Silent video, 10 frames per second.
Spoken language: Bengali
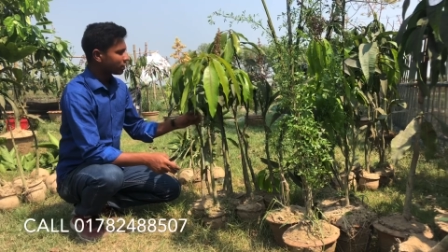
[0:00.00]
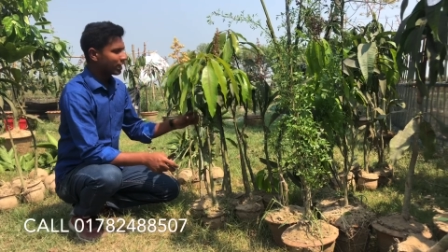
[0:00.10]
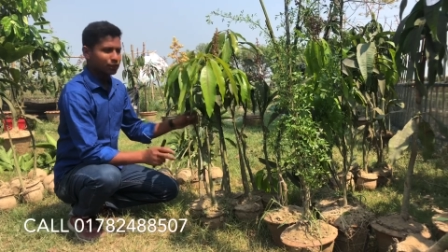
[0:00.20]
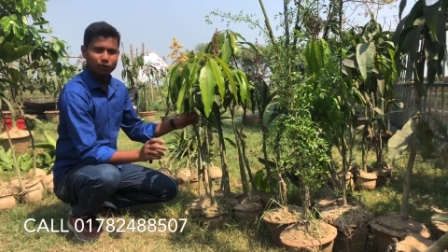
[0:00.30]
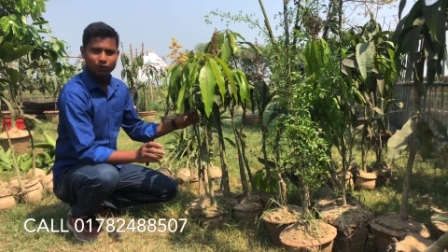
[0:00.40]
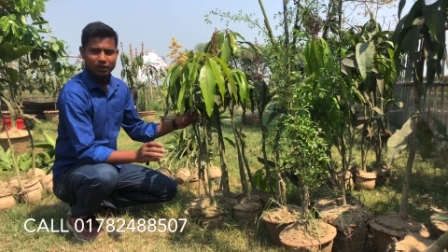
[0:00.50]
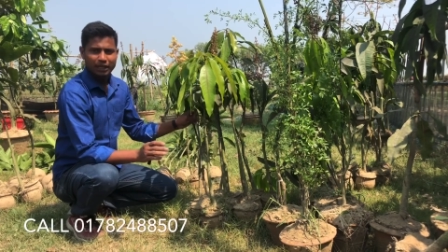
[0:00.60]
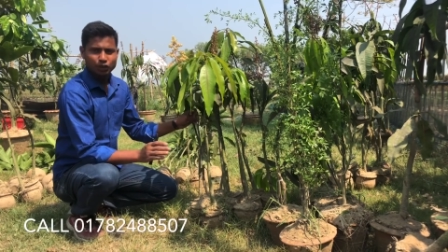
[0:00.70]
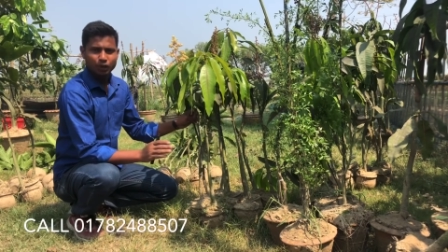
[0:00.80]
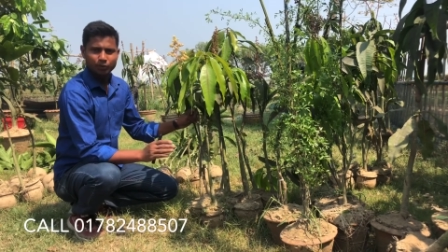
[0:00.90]
চারা ছোট চারা
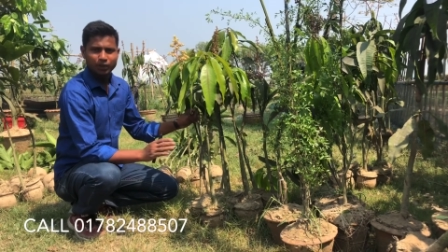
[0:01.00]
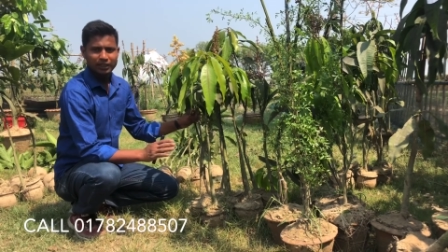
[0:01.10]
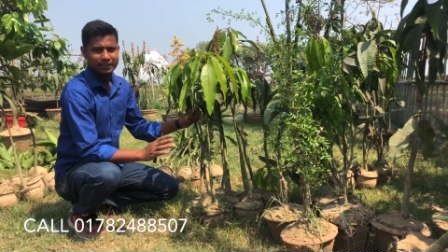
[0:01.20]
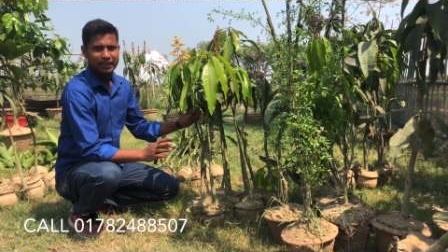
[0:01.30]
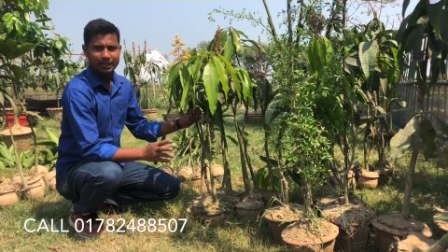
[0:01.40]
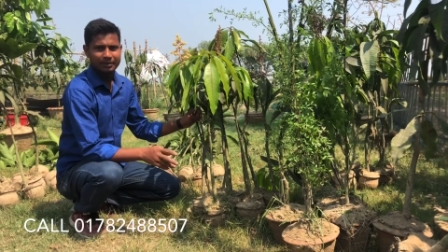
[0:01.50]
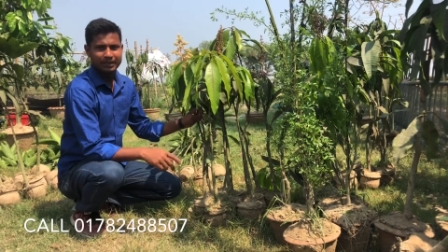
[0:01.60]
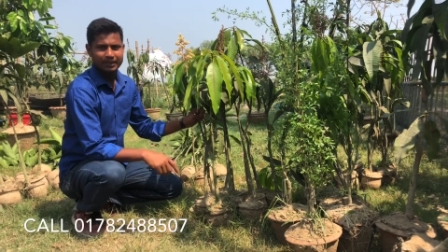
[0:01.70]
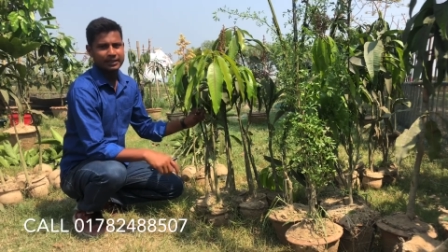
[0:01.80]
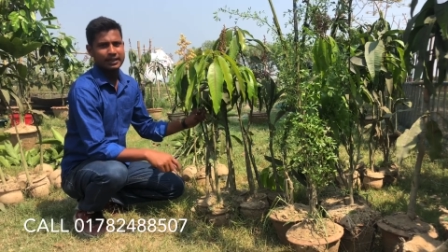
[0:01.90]
সব ধরনের চারাই আমাদের
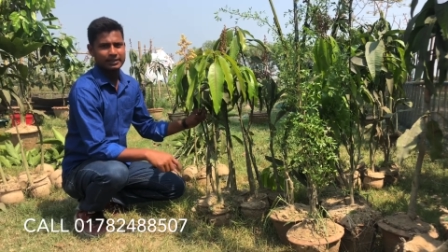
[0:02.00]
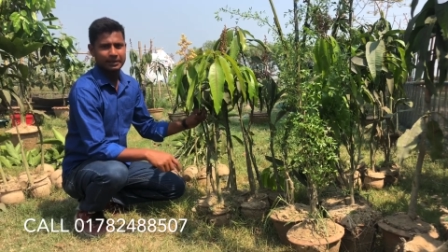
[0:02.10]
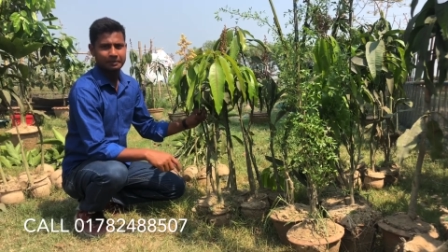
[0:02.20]
কাছে আছে